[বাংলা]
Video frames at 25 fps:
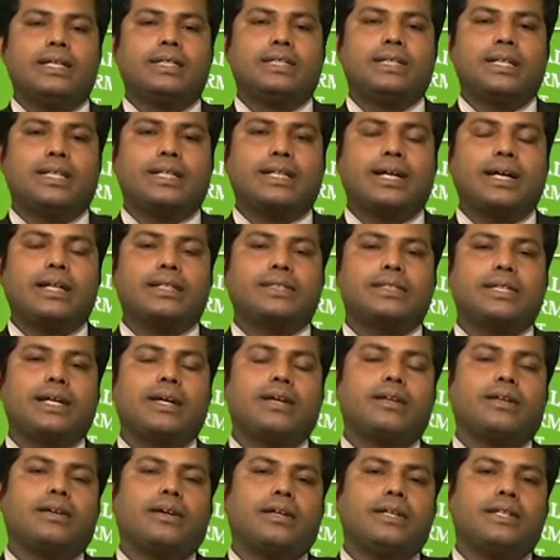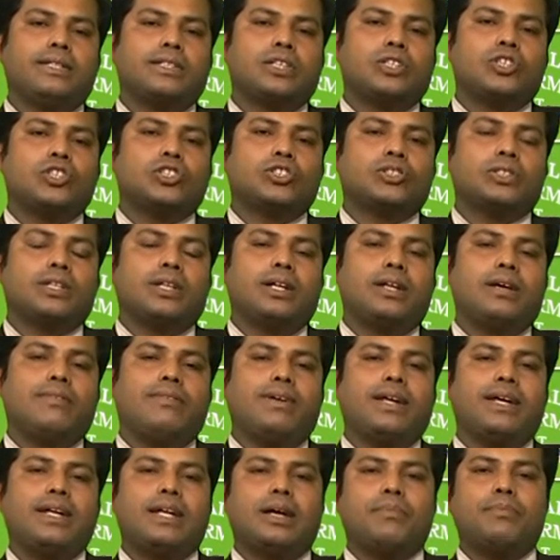যেটা যে ইন্টারন্যাশনাল
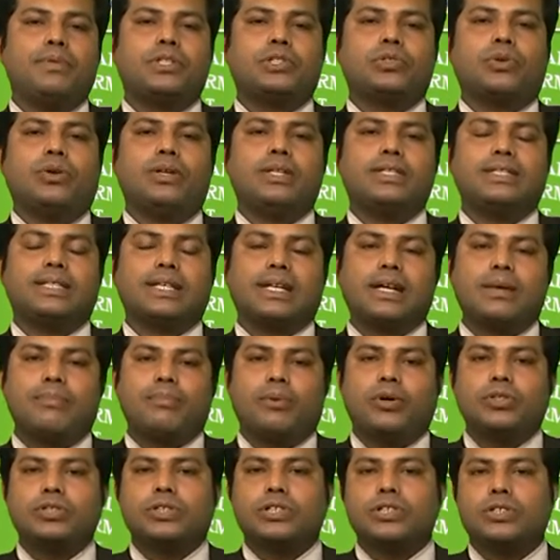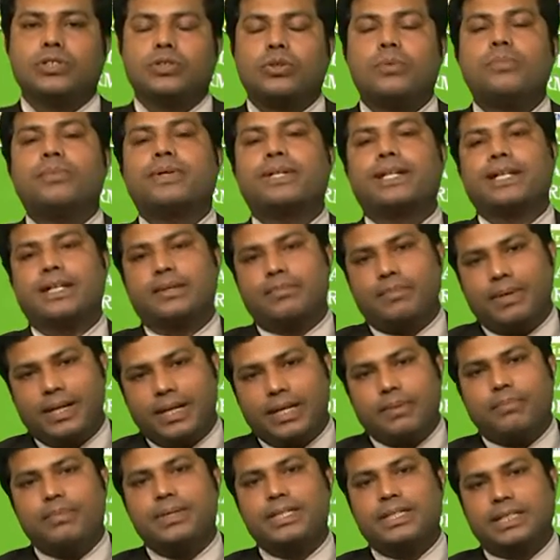লেভেল আপনি চল্লিশ থেকে পঞ্চাশ রকম ট্রিটমেন্ট
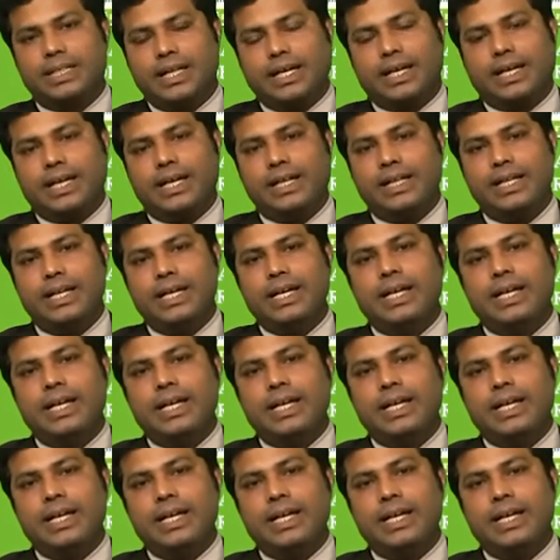আপনি শেখেন